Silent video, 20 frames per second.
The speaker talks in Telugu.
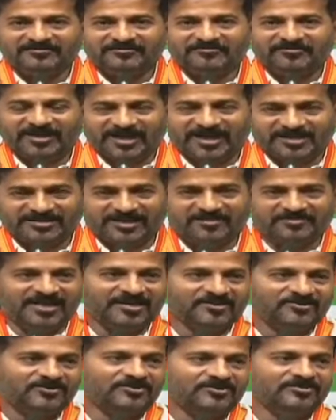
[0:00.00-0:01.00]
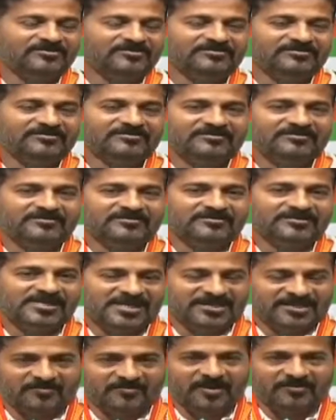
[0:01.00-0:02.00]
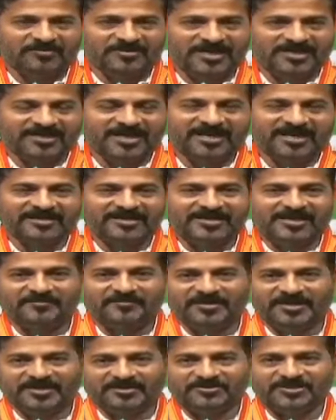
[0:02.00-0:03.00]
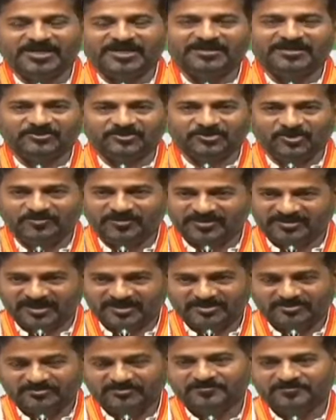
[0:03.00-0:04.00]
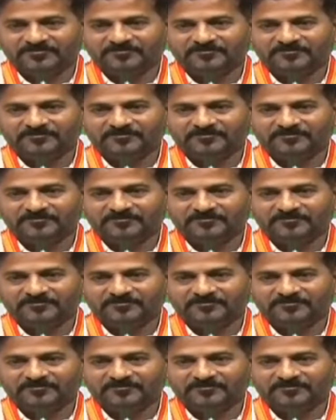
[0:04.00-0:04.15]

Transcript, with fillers: వెంకట్రామరెడ్డి గారు చంద్రబాబు నాయుడు గారికి ఏ మేరకు సన్నిహితుడో మీకు తెలుసు